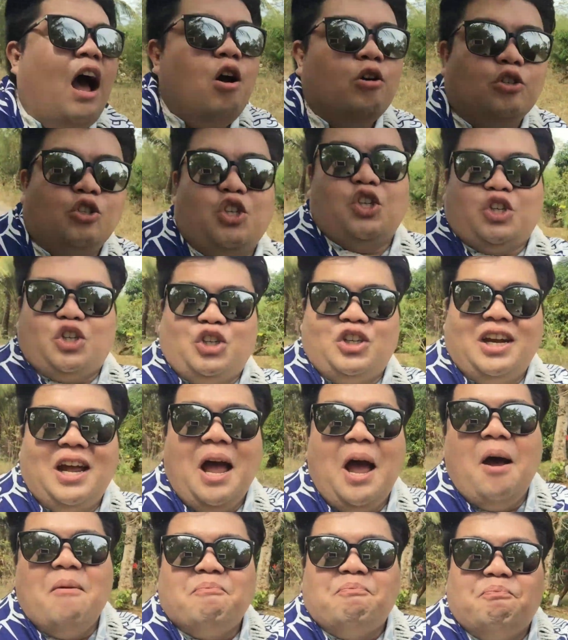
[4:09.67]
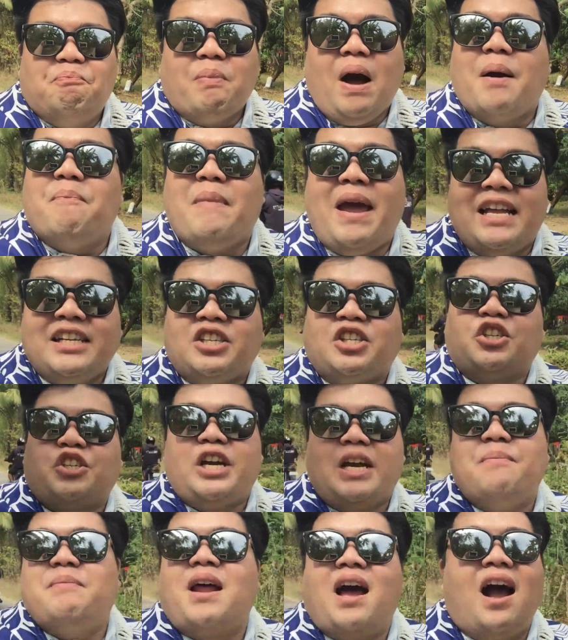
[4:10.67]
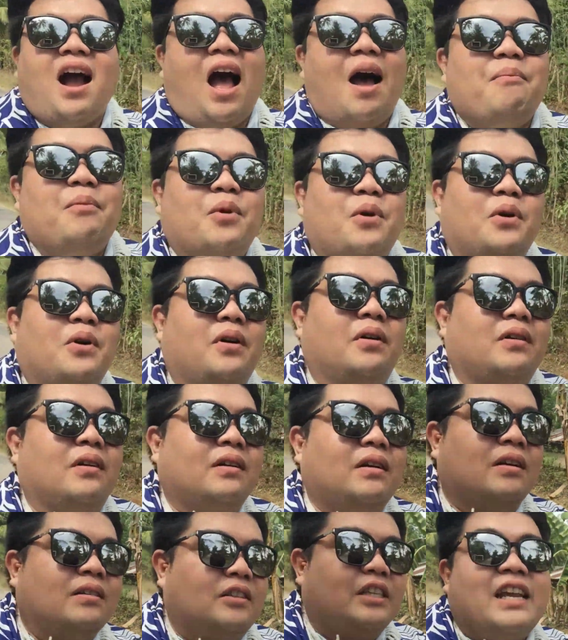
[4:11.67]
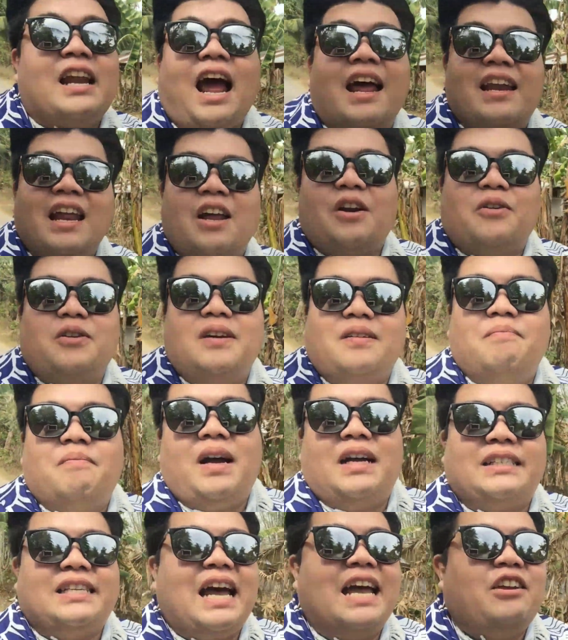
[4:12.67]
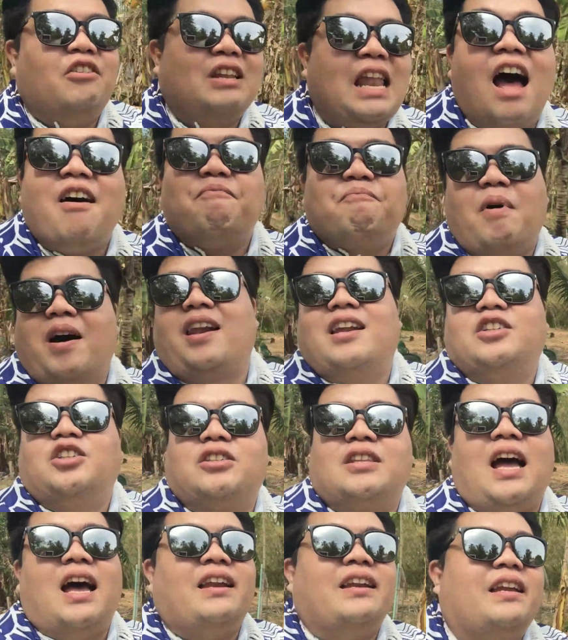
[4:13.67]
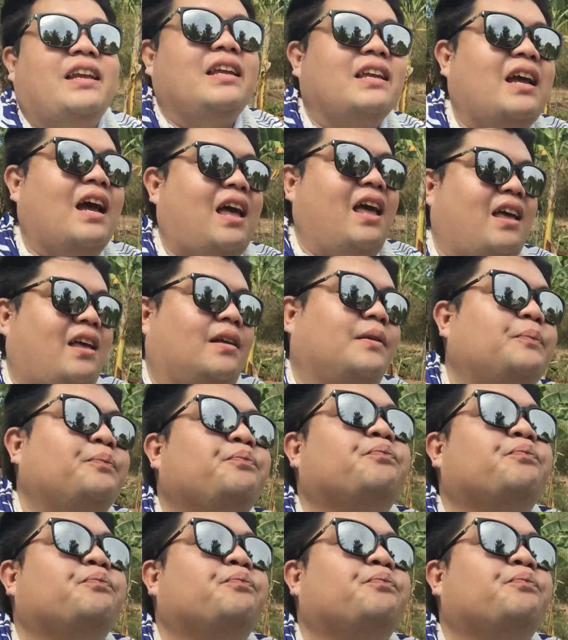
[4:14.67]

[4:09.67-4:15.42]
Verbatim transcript: ouch! Pang mainstream na ang among tirada ron mga dahil laban lang dyan tadi. Kay